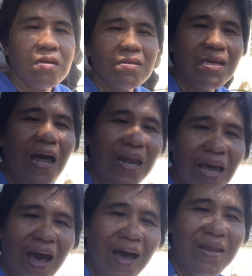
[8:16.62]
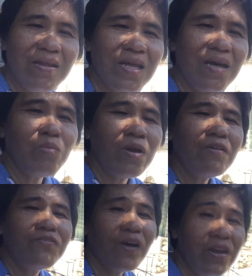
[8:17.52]
dinalian. Kanang murag
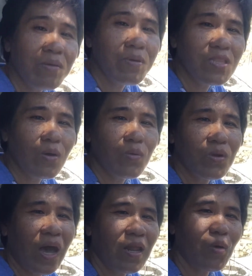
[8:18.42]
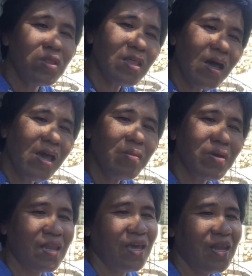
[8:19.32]
fun ra bitaw kung naa na ko'y time,
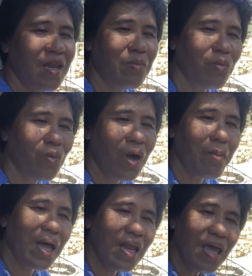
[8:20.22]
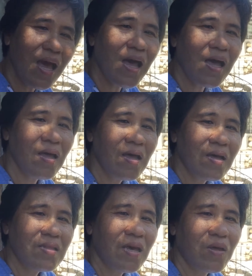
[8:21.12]
ginahinay na po ko gama niya.
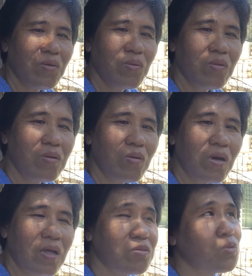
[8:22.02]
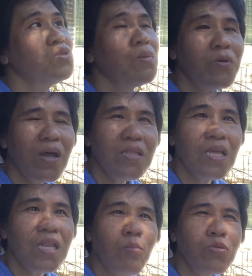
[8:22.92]
Dayon, sunod na po,
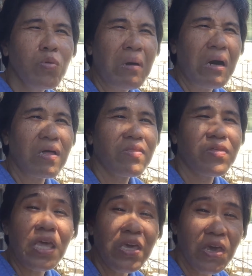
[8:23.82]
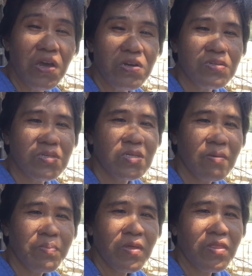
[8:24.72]
until abot mo mga 3 years.
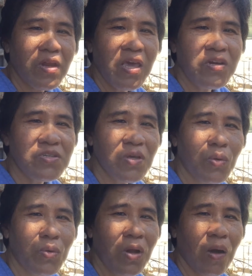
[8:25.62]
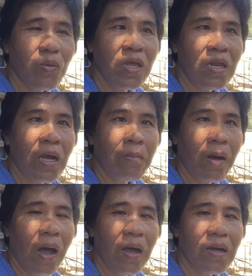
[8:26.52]
3 years siguro na ko ning
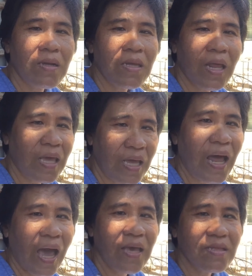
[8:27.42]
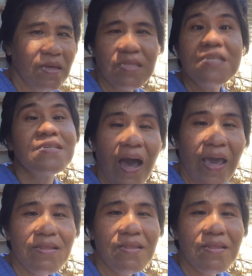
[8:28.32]
nagama, hinihinay, nga design